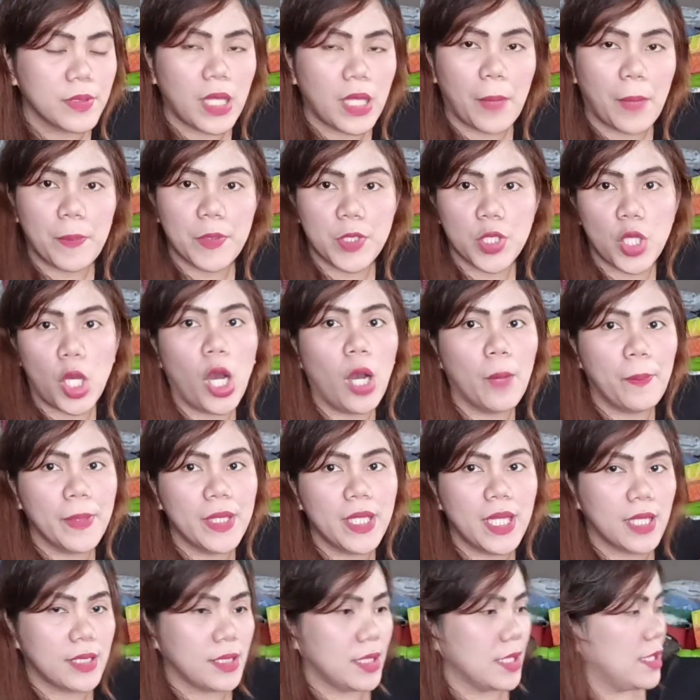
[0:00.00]
tapos
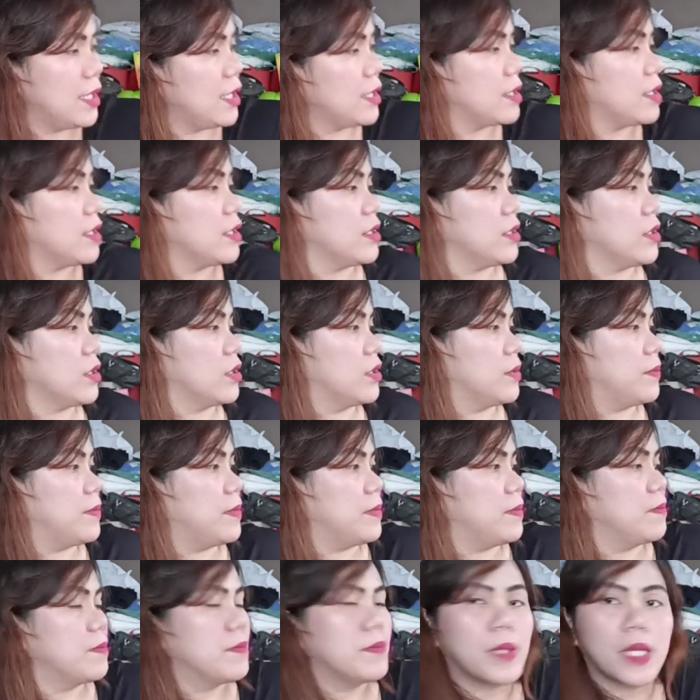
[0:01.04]
open natin later to.
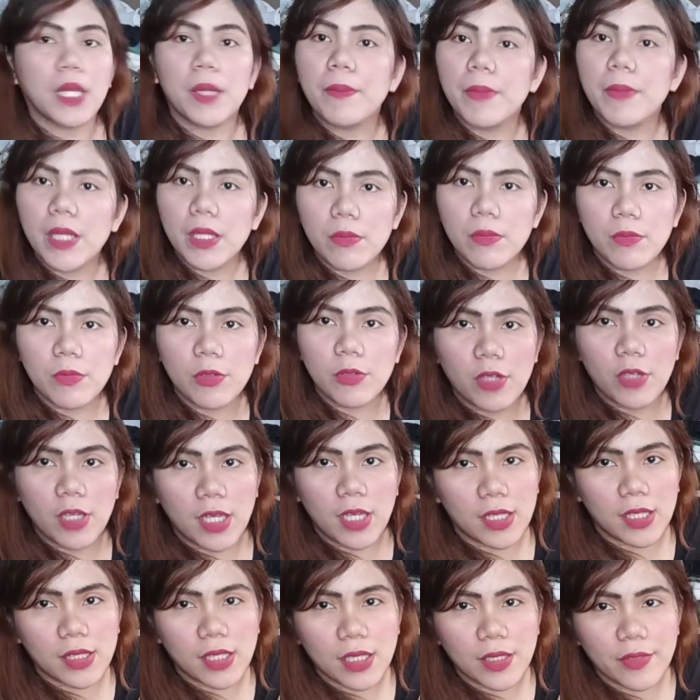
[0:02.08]
Paramihin muna
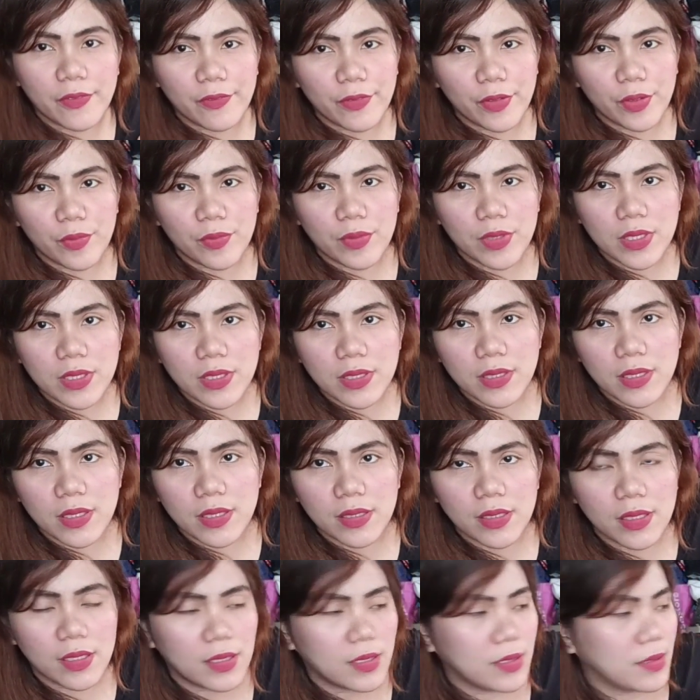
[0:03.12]
natin ang viewers
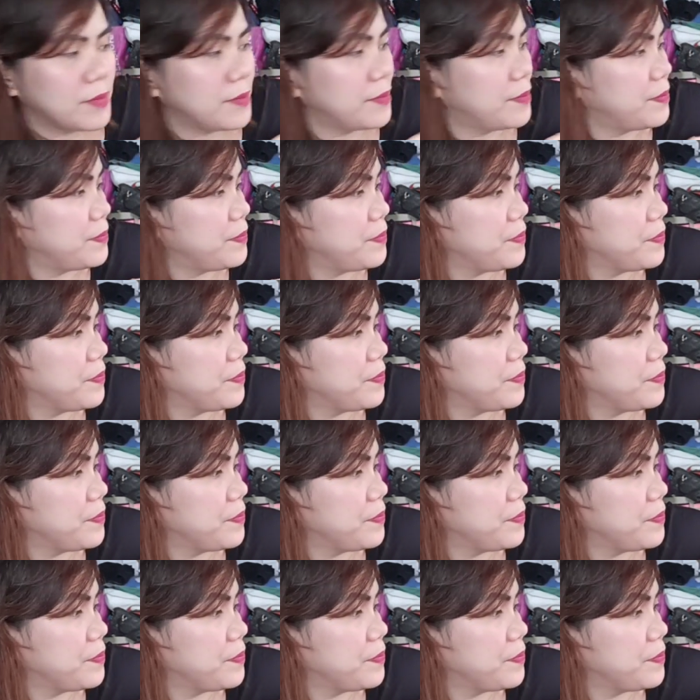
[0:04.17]
natin.